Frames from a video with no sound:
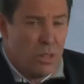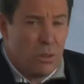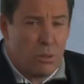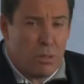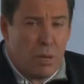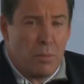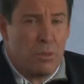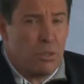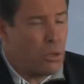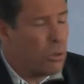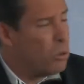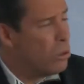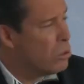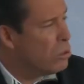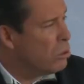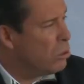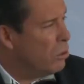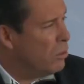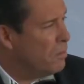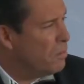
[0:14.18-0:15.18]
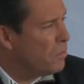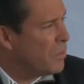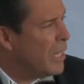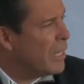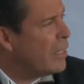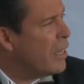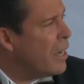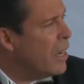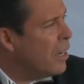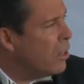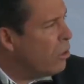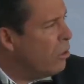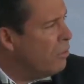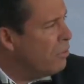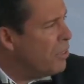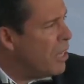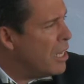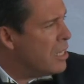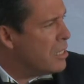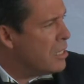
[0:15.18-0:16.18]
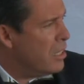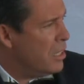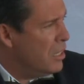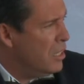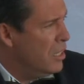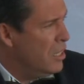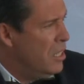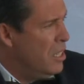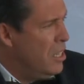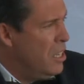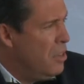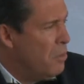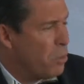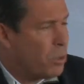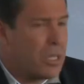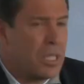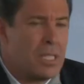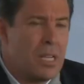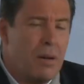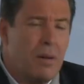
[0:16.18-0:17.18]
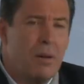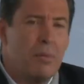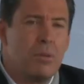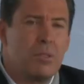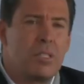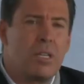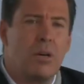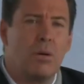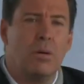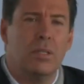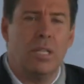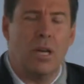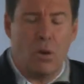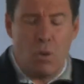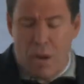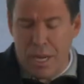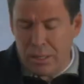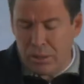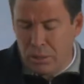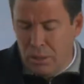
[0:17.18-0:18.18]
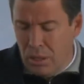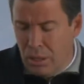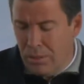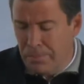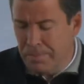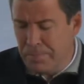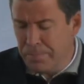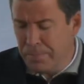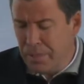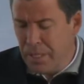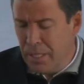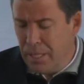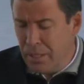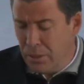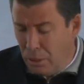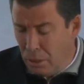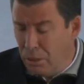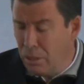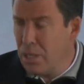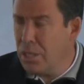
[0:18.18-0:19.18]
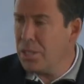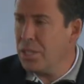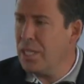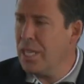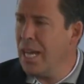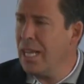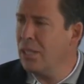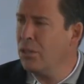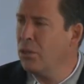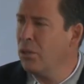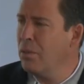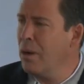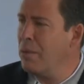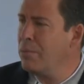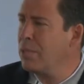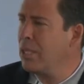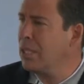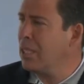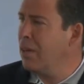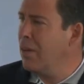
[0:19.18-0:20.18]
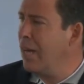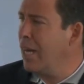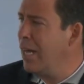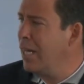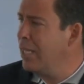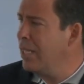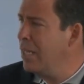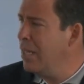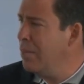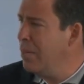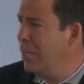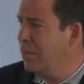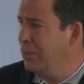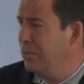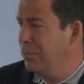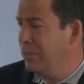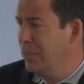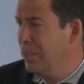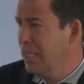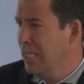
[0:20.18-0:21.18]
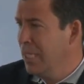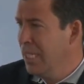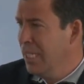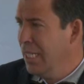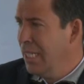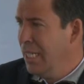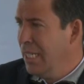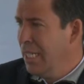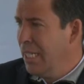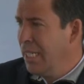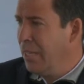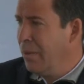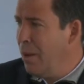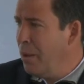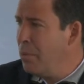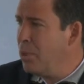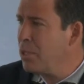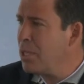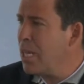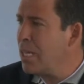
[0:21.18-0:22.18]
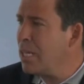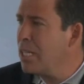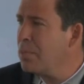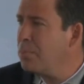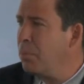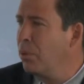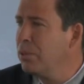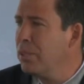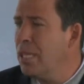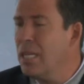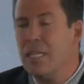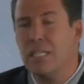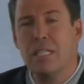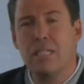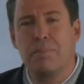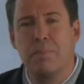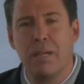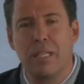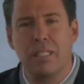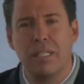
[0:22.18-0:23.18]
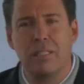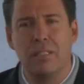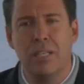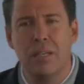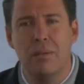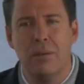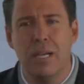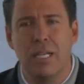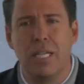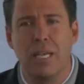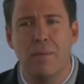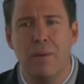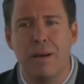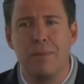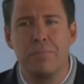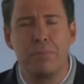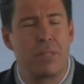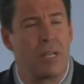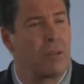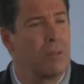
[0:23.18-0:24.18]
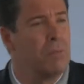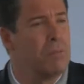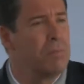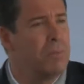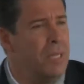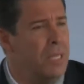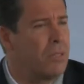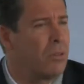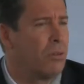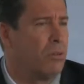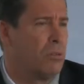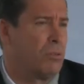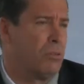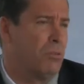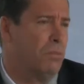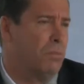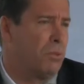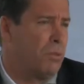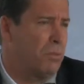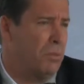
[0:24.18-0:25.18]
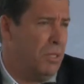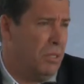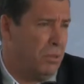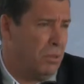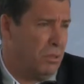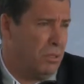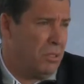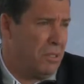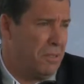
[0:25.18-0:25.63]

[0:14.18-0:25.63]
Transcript: Nos da mucho gusto, que tengan confianza, porque sabemos que en Guanajuato, en Dolores Hidalgo, vamos a trabajar de la mano, que vamos a responder esa expectativa y que vamos a cumplir con los compromisos,